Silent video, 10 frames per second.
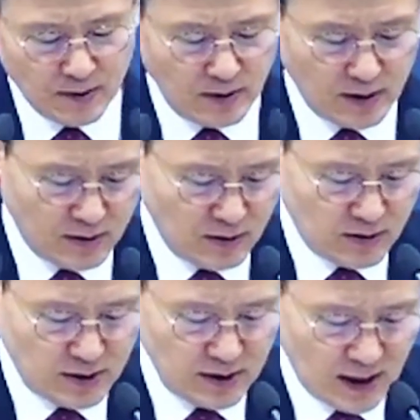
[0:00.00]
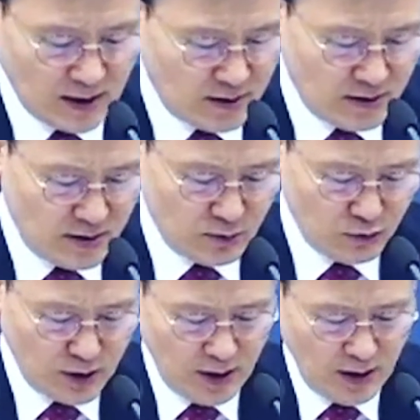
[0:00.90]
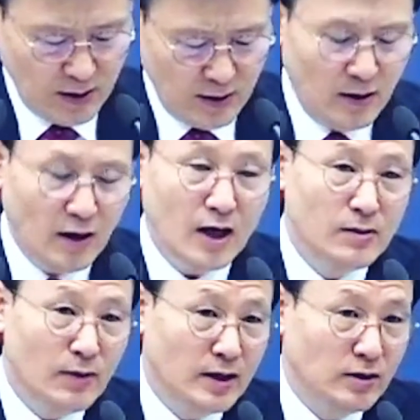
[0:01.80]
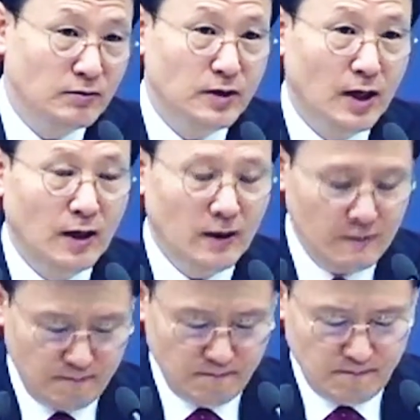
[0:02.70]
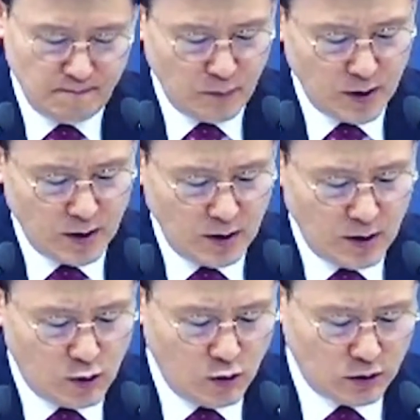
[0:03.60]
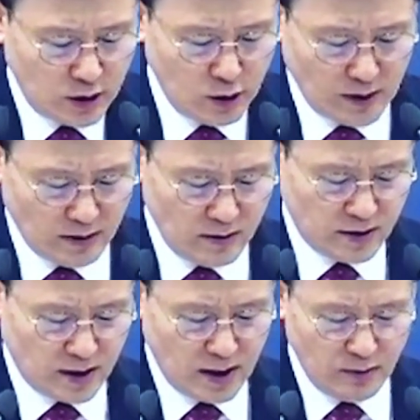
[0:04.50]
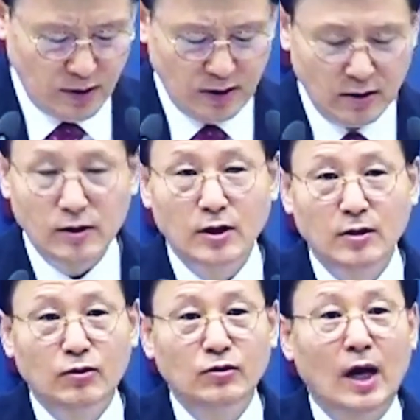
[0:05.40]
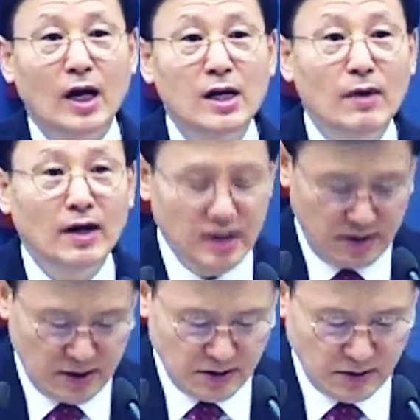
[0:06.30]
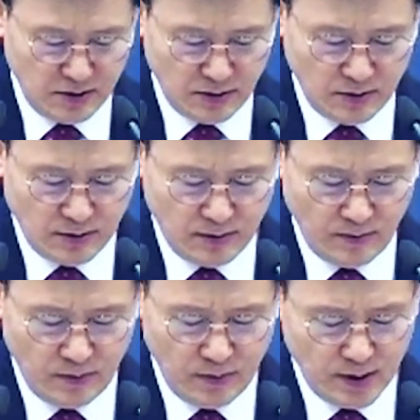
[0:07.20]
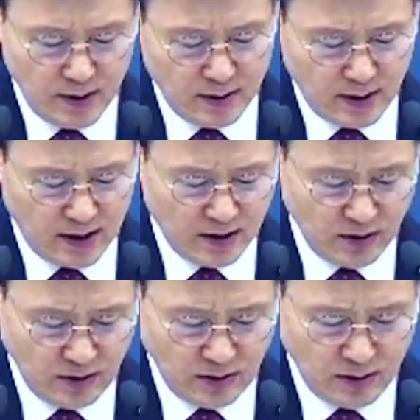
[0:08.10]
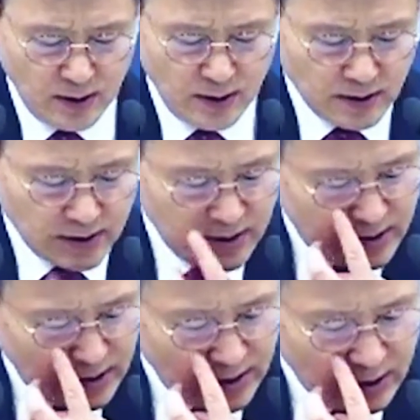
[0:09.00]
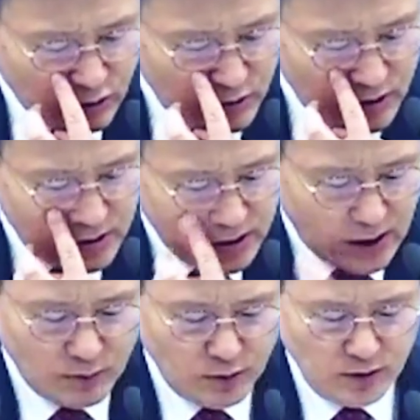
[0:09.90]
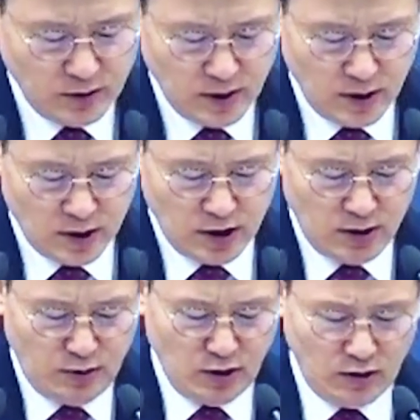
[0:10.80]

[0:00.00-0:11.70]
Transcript: 그러나 그렇지 않기 때문에 할 말이 없다. 음? 공짜로 받은 사람이 뭔 할 말이 있겠어요. 음? 따라서 진짜 예수 믿은 사람은 입이